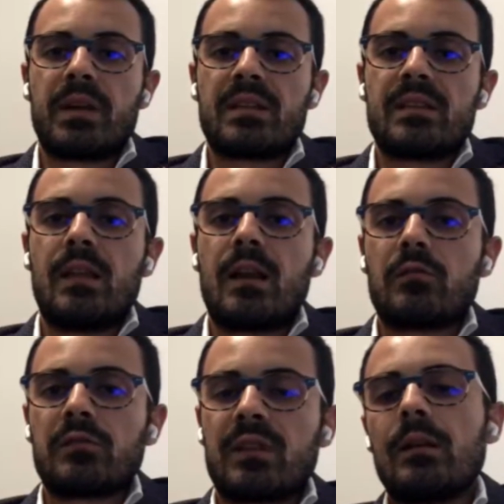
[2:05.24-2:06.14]
presidia la
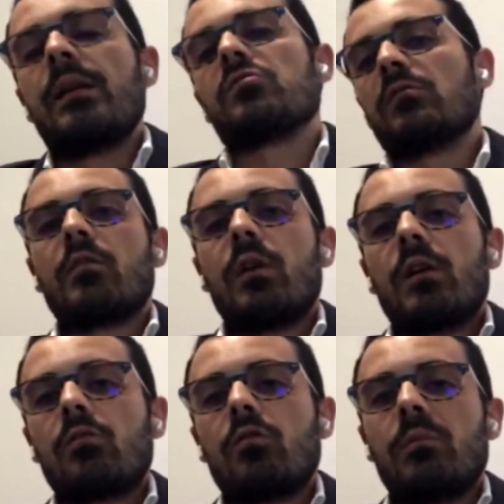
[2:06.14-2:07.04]
nostra
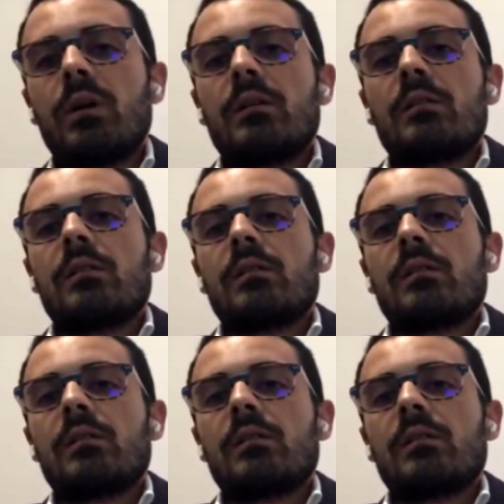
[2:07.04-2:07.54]
Greco a Roma,